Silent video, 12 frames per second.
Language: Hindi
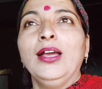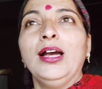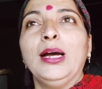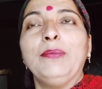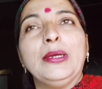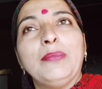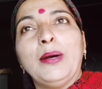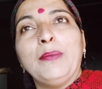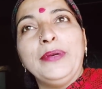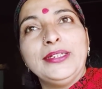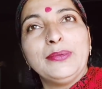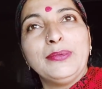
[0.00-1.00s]
अब
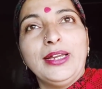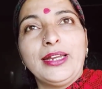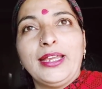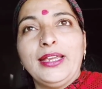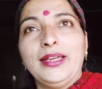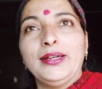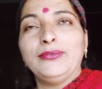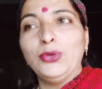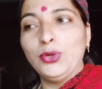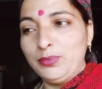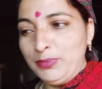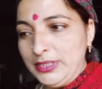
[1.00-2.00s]
अपने जब घर के
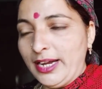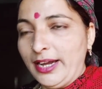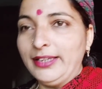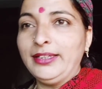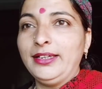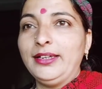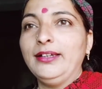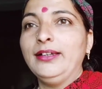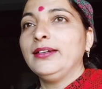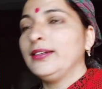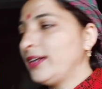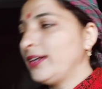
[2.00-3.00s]
वो बिछाए थे
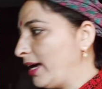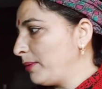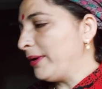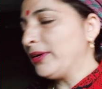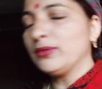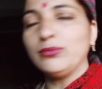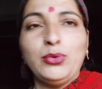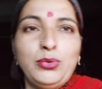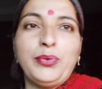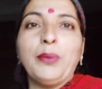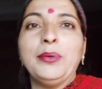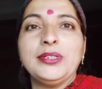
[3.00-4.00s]
कारपेट वो
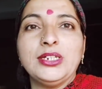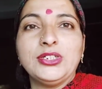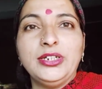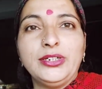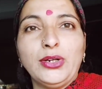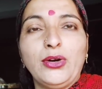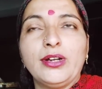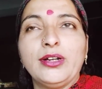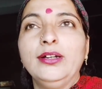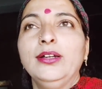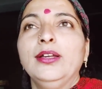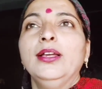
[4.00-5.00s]
पीवीसी शीट और
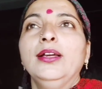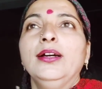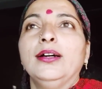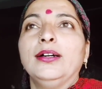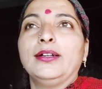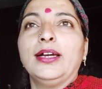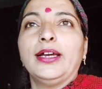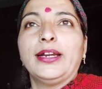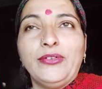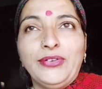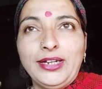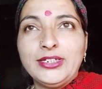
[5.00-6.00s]
घर का
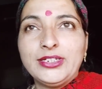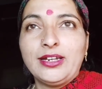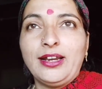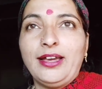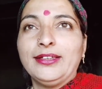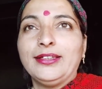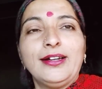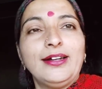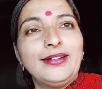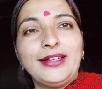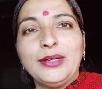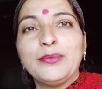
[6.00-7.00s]
फर्नीचर लाया था
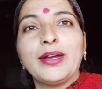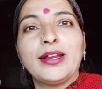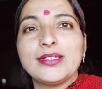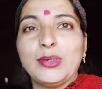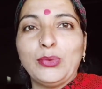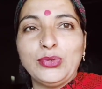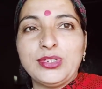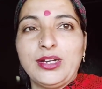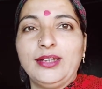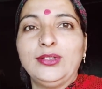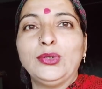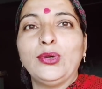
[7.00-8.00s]
कर्टेन वगैरह सब कुछ
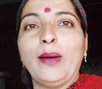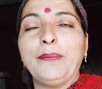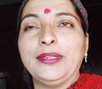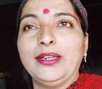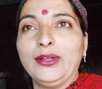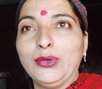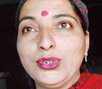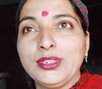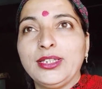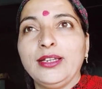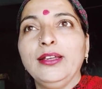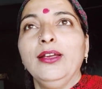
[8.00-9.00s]
लाए थे तो आप इतनी खुश
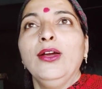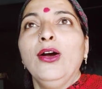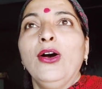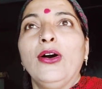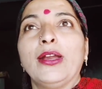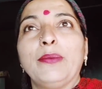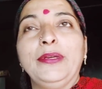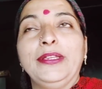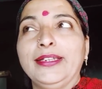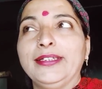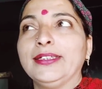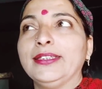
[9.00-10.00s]
थी और अभी
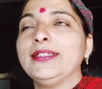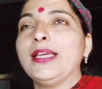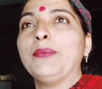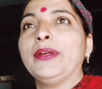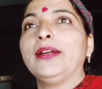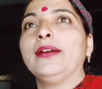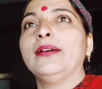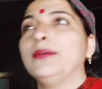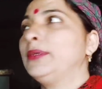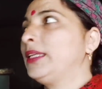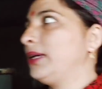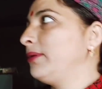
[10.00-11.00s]
इतनी जल्दी से आपने
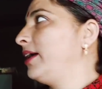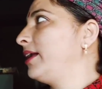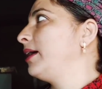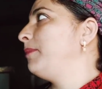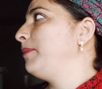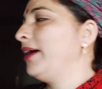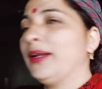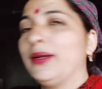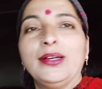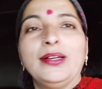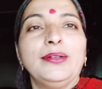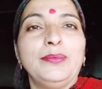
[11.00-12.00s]
मतलब घर का
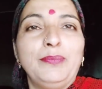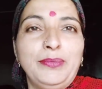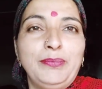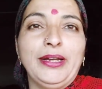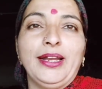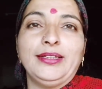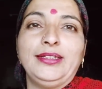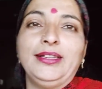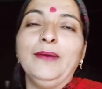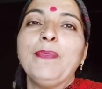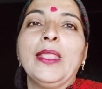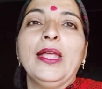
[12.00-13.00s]
प्लान बना
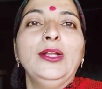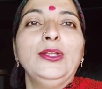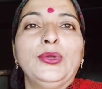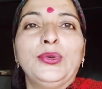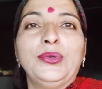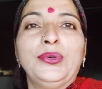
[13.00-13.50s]
दिया तो